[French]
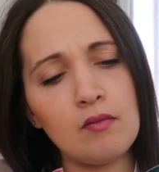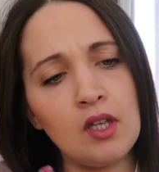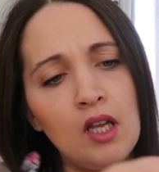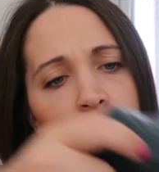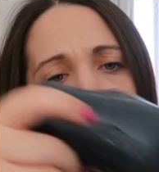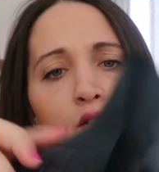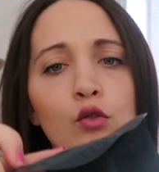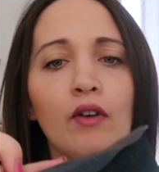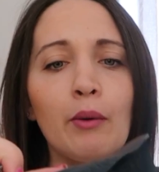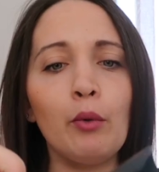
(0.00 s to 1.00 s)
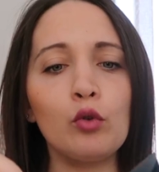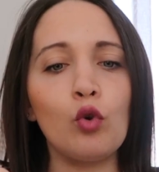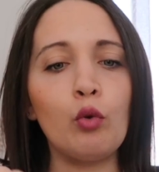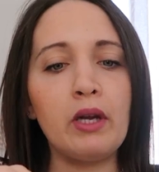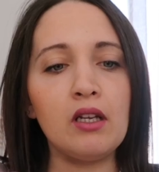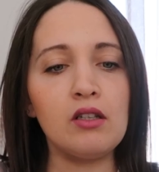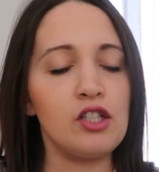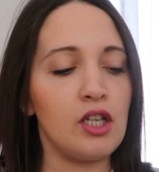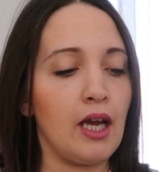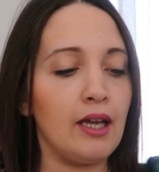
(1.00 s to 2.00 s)
Elles sont vraiment trop belles.
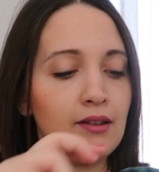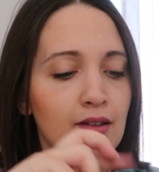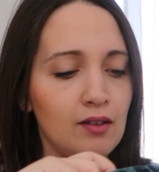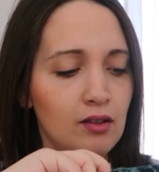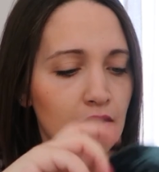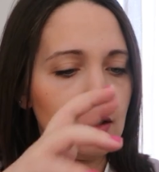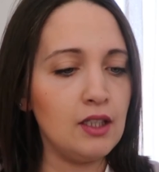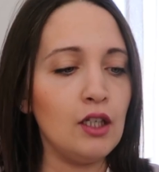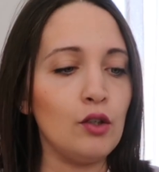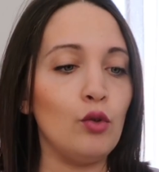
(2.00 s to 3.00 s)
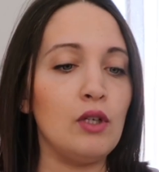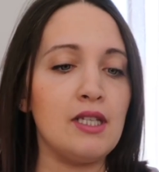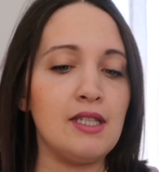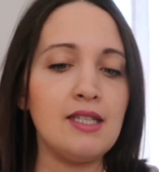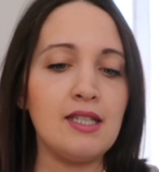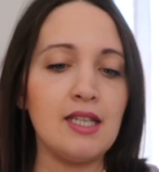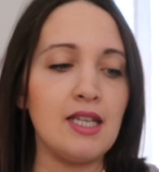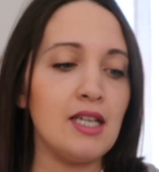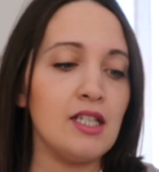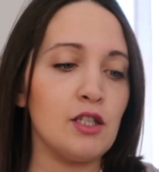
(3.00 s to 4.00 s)
J'ai hâte de les essayer.